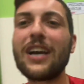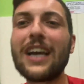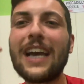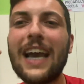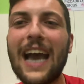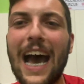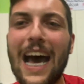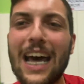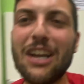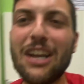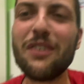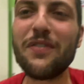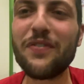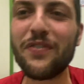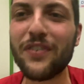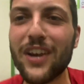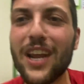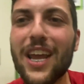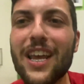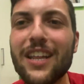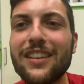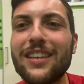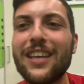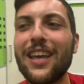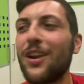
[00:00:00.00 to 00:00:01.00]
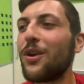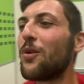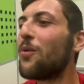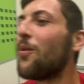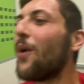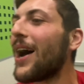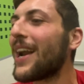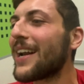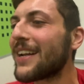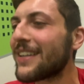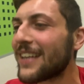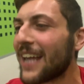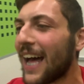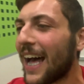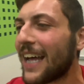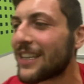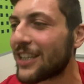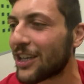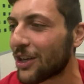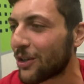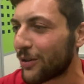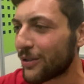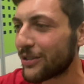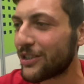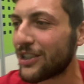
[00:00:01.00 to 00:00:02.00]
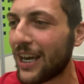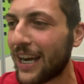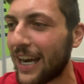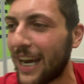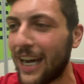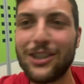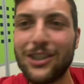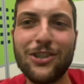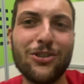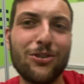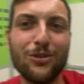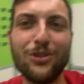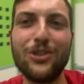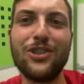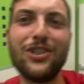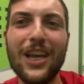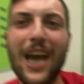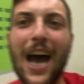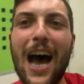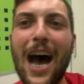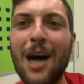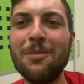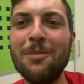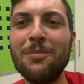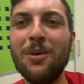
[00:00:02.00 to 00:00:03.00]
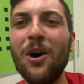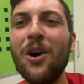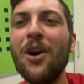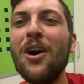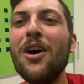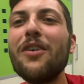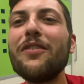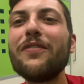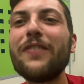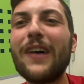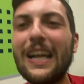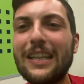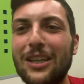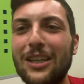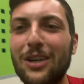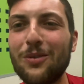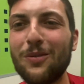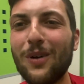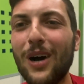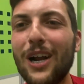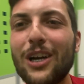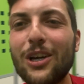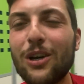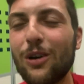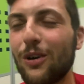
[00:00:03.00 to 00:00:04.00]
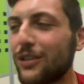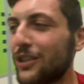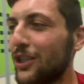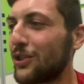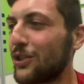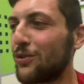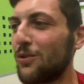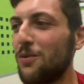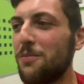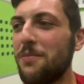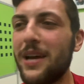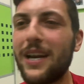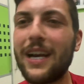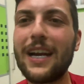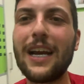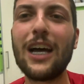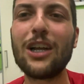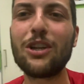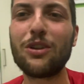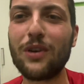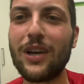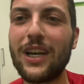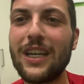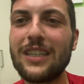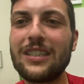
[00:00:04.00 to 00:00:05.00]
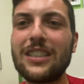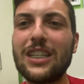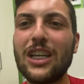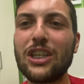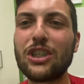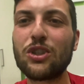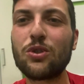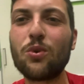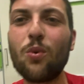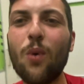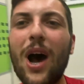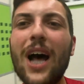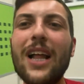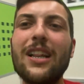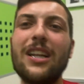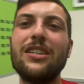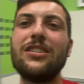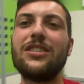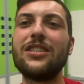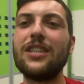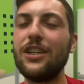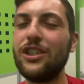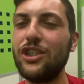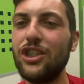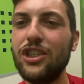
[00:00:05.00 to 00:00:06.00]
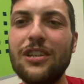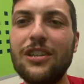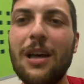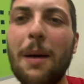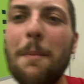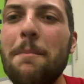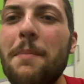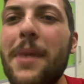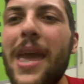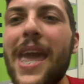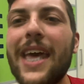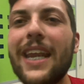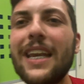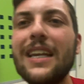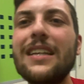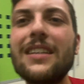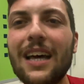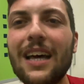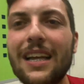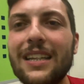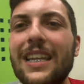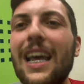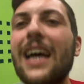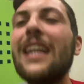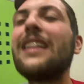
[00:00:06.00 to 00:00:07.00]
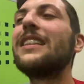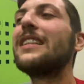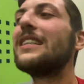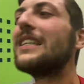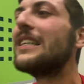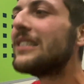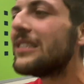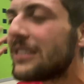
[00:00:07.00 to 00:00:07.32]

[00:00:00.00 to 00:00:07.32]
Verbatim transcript: Cari Friedkin, guardate cosa cazzo siamo. Fate qualcosa sul mercato che sta squadra e sta città merita di, di